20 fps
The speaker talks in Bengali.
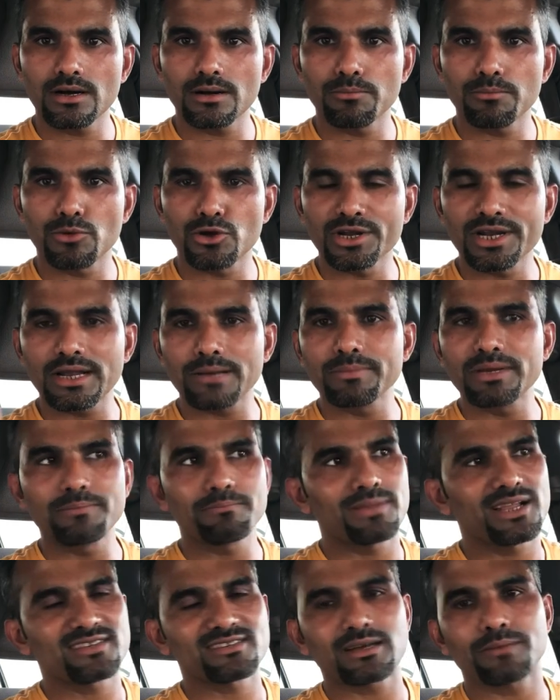মনে রাখবেন
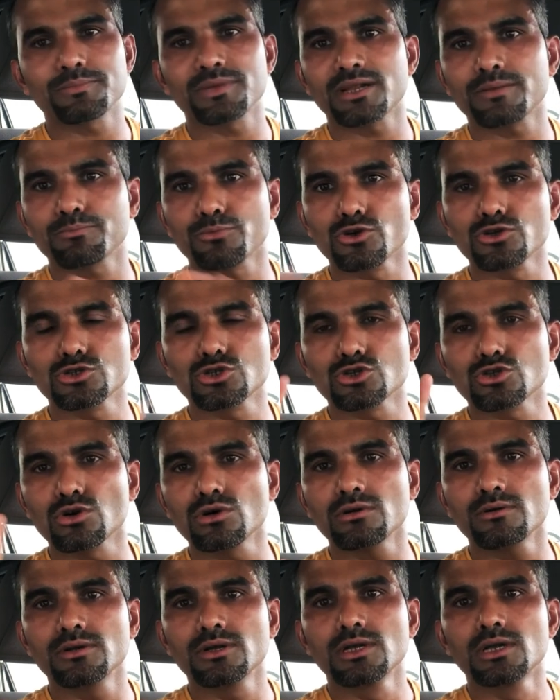প্লাস আপনার পরিচিত
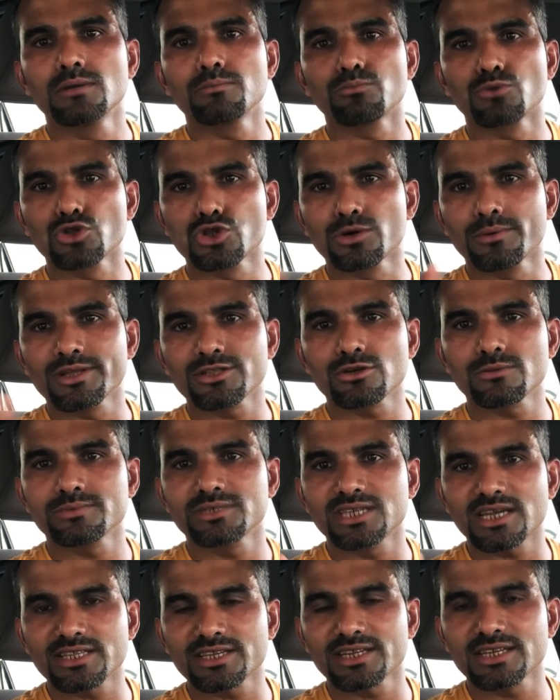বন্ধুবান্ধব
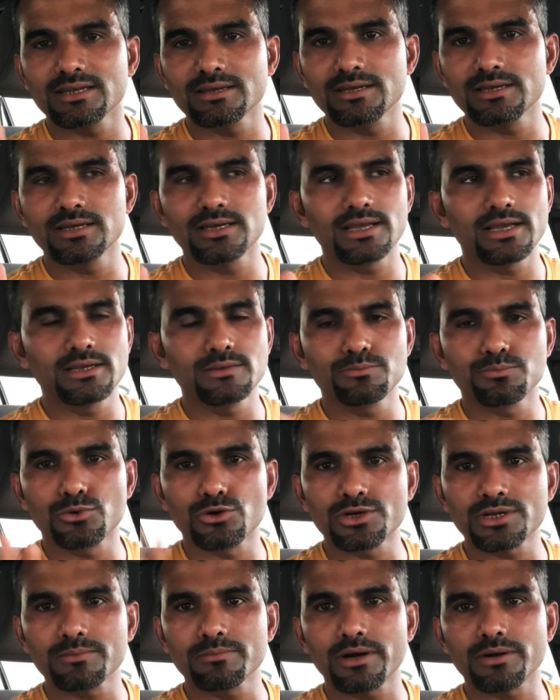যাদেরকে এই
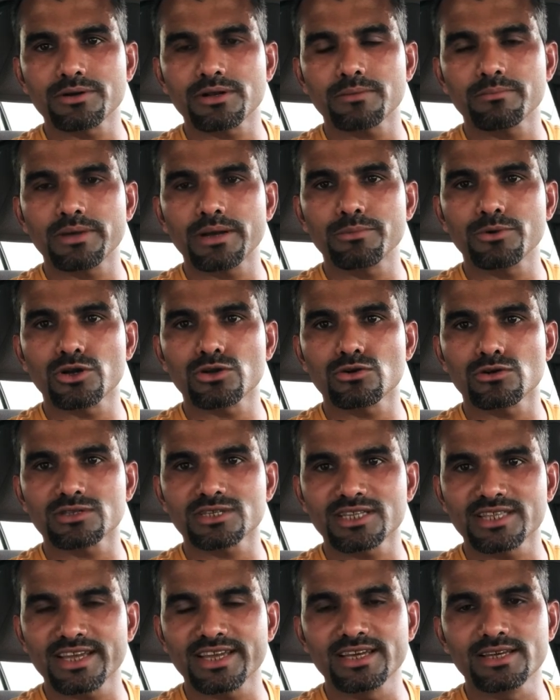প্রোটিন পাউডার ব্যবহার করতে
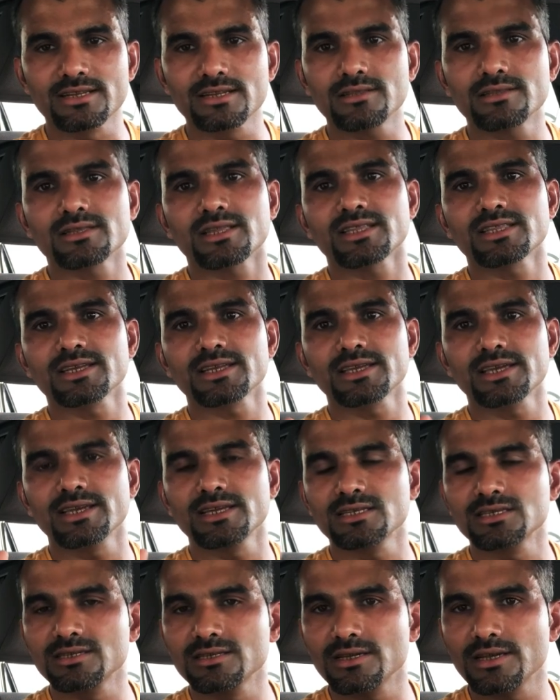দেখেন তাদেরকে এই
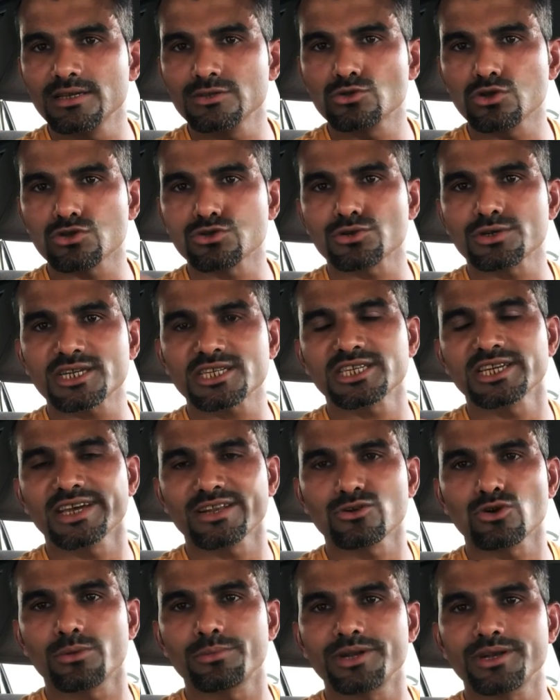এই তথ্যটা শেয়ার
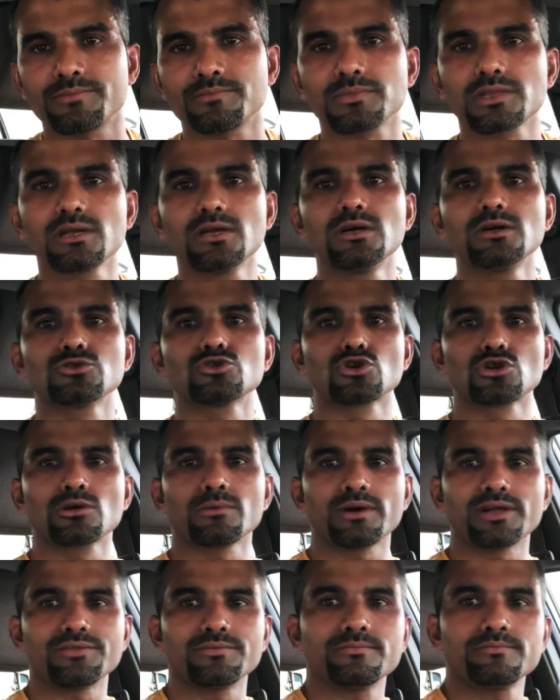করবেন
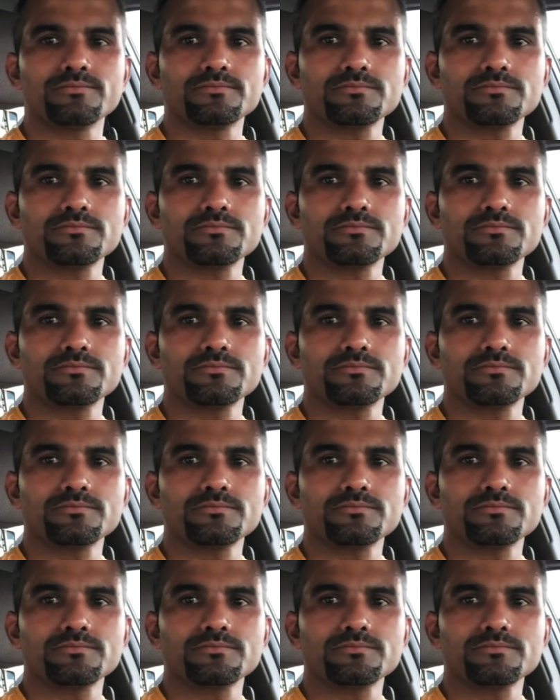ধন্যবাদ